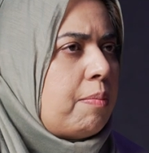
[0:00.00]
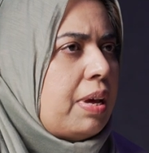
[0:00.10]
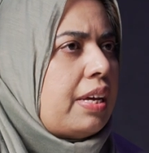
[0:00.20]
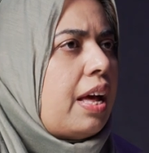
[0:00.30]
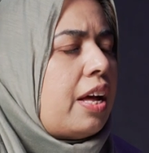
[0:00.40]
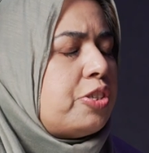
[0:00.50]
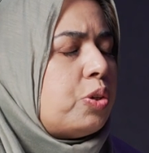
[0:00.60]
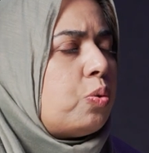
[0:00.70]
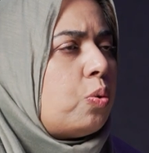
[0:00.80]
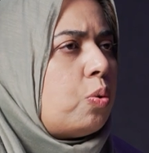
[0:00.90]
अहम है कि
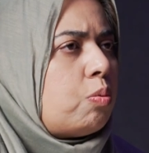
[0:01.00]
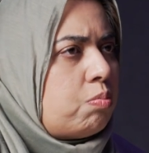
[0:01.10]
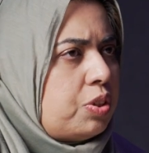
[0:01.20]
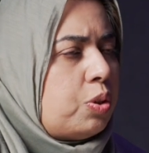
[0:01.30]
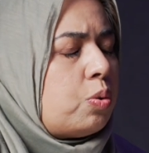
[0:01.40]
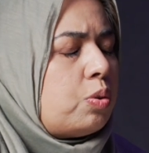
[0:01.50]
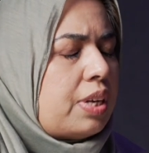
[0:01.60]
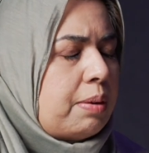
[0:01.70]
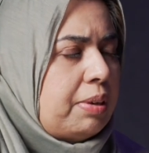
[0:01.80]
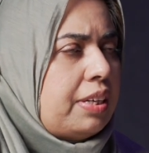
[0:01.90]
हाजियों को जिनको
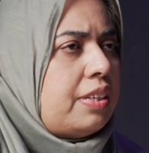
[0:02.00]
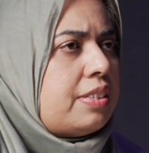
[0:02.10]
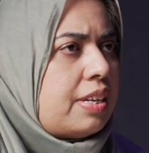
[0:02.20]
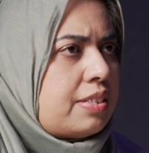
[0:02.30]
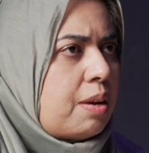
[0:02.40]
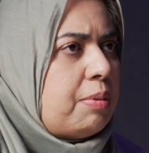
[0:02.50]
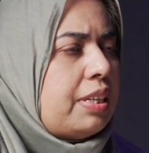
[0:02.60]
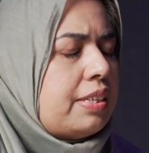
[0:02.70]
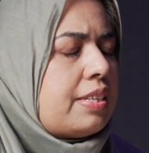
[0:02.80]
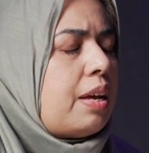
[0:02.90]
डायबिटीज़ या
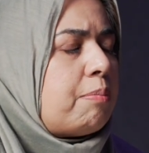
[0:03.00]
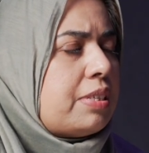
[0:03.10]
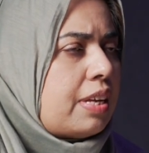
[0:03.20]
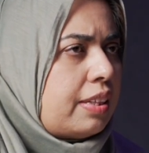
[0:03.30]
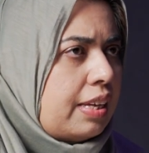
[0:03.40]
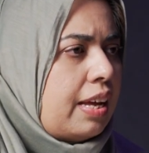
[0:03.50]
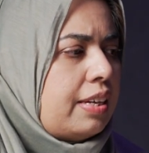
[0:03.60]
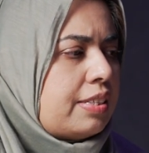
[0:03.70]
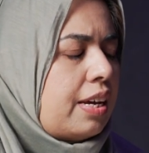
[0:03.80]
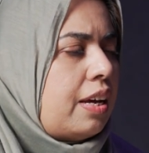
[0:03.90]
ज्यादतीस है अपने साथ क्या
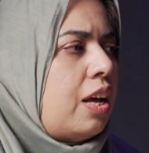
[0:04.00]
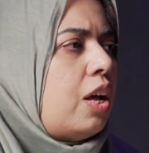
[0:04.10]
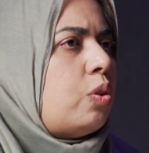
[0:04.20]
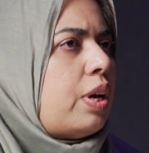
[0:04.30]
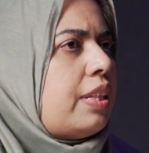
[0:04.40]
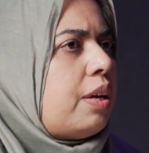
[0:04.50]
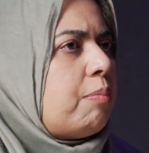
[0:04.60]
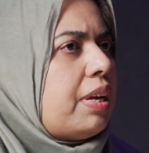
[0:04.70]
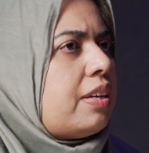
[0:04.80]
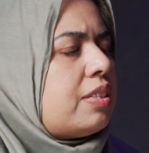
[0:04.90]
ले जाएं तो आई थिंक
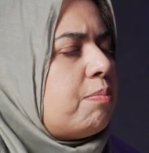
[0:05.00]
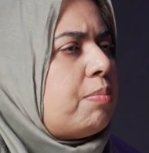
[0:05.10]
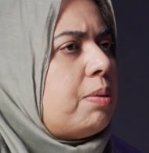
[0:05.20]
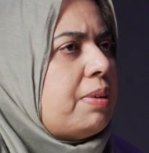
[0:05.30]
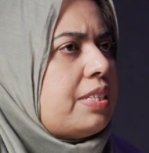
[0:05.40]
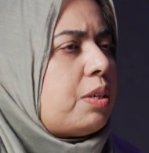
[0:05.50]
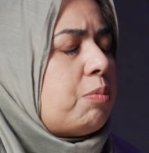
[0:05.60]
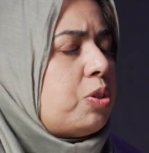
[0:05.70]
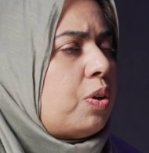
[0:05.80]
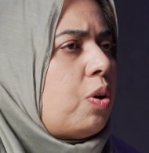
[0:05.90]
मेरा सिंपल बेसिक
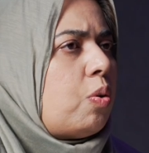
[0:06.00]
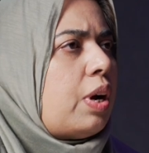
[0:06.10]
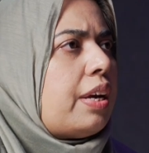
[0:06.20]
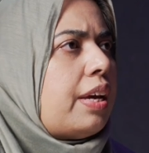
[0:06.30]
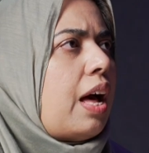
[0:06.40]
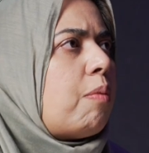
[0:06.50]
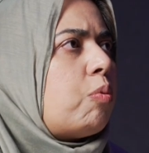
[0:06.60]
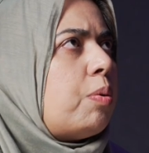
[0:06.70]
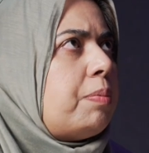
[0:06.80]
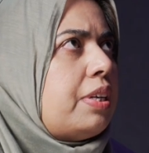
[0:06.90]
मशवरा होगा कि
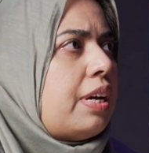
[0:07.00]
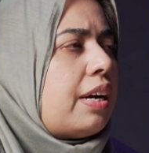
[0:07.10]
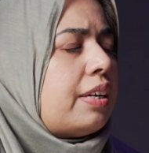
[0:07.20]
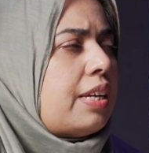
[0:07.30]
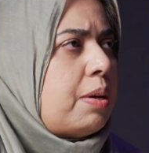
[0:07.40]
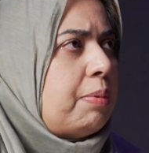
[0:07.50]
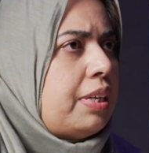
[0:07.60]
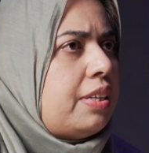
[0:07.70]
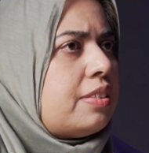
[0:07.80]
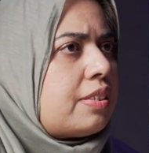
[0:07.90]
आपको अपनी अगर
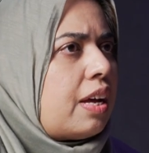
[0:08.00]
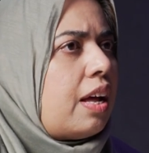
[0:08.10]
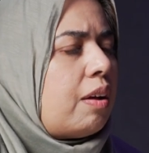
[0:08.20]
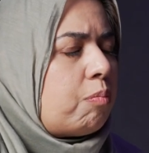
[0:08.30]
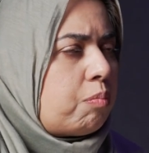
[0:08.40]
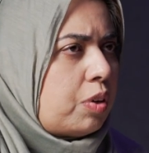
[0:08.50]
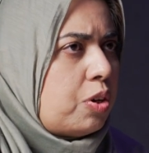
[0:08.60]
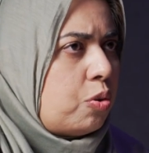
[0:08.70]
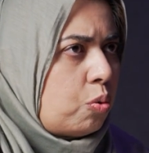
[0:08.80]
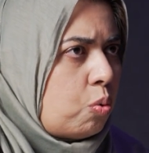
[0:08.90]
डायबिटीज़ का
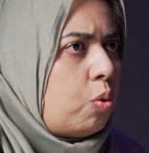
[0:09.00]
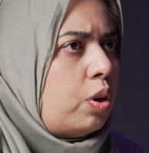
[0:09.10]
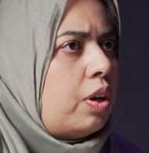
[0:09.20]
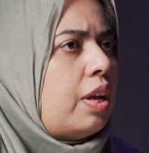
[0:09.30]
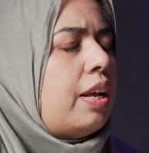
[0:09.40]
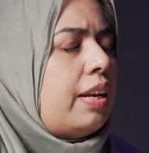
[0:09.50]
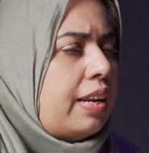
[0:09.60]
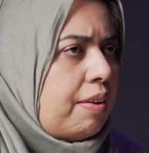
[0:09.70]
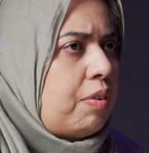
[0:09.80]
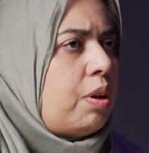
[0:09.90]
कंट्रोल
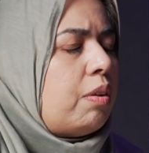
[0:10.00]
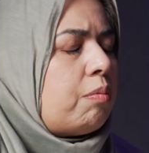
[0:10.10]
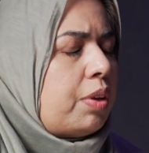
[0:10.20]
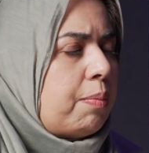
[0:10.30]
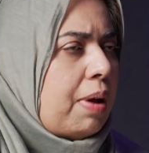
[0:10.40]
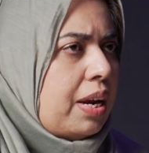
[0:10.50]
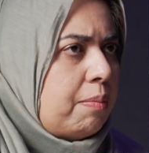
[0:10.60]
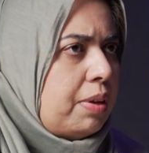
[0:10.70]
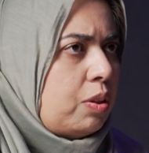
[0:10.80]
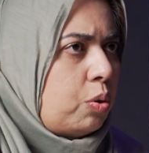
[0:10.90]
लेवल के बारे
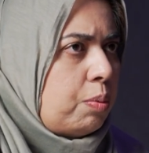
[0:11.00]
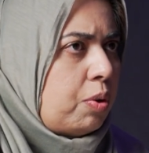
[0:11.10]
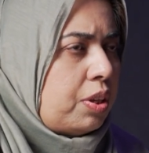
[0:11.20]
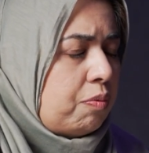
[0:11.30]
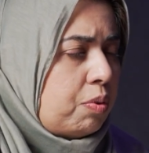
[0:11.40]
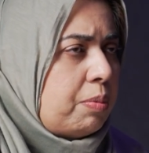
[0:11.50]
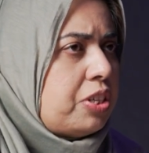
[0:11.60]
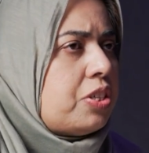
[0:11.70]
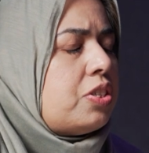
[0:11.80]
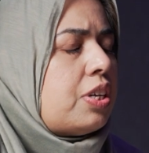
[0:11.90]
में थोड़ी बहुत
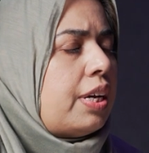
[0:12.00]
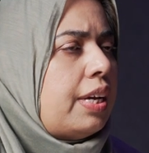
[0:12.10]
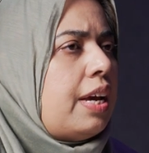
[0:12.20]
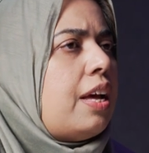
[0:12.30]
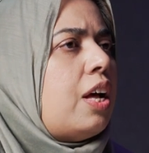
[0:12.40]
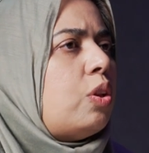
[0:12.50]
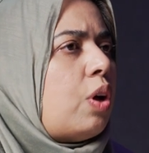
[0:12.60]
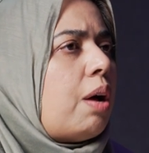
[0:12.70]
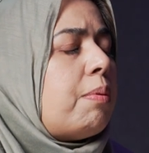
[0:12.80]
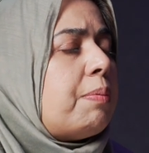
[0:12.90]
इन्फॉर्मेशन चाहिए
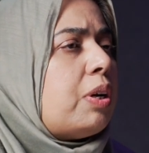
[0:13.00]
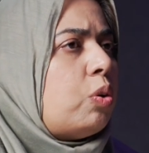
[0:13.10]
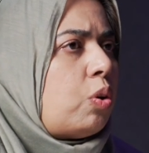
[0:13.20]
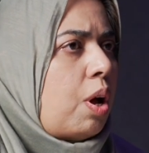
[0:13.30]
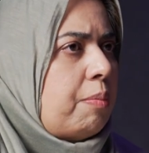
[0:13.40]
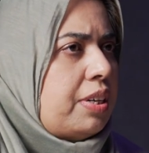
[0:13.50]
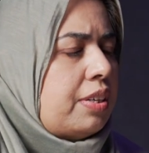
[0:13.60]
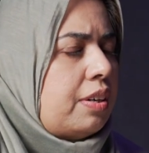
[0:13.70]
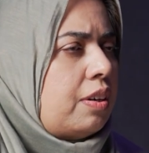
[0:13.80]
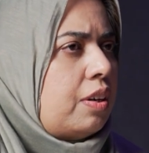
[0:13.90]
तो आप अपना
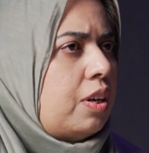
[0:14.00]
ग्लूकोमीटर